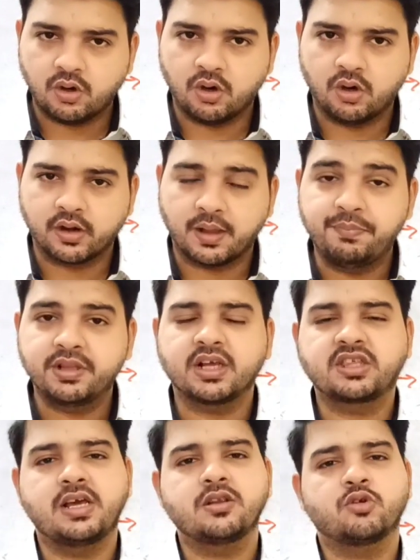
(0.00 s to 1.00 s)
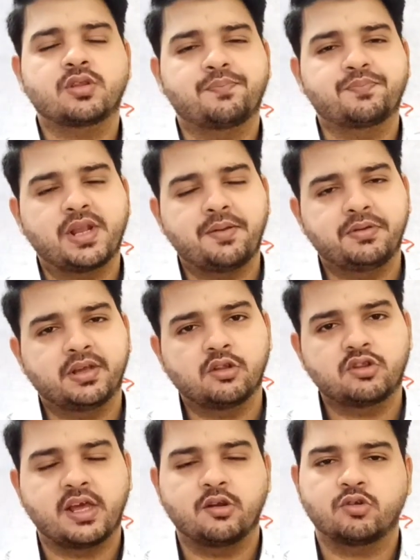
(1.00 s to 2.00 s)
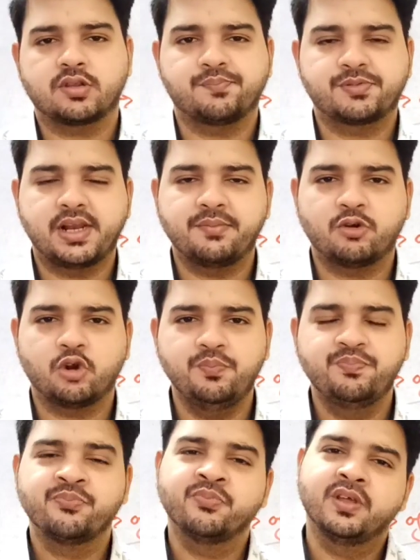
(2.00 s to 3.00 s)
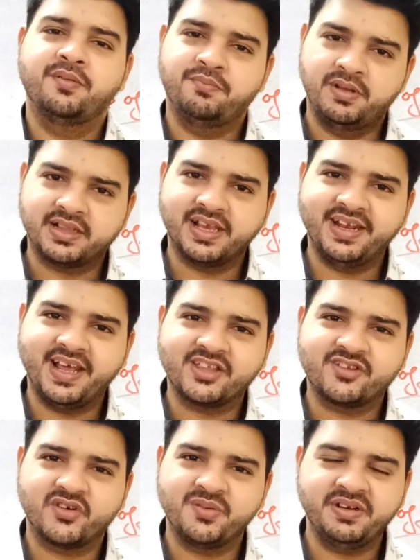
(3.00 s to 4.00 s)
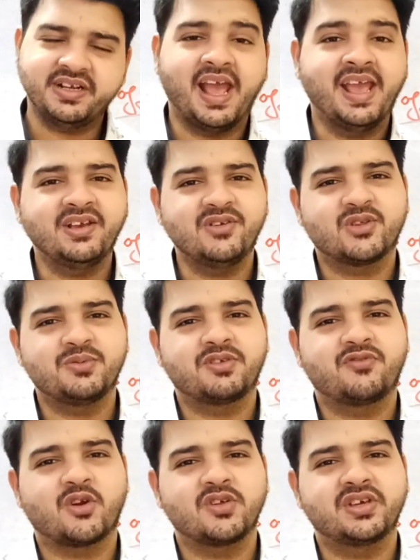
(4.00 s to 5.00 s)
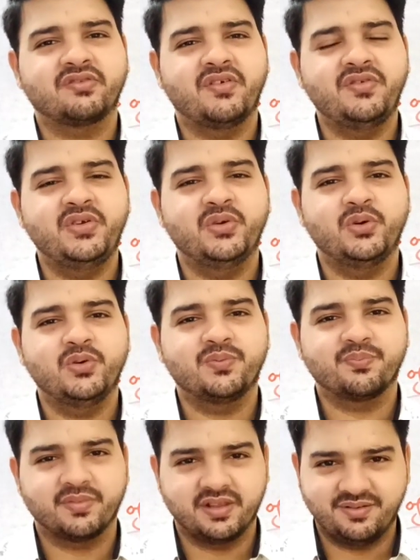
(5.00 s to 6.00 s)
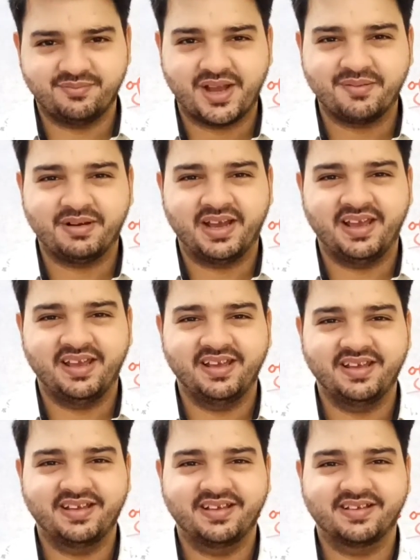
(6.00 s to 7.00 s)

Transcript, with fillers: और अभी तक चैनल को सब्सक्राइब नहीं करो तो चैनल को सब्सक्राइब करो मिलते हैं नेक्स्ट वीडियो में थैंक यू सो मच फॉर वॉचिंग माई वीडियो बाय बाय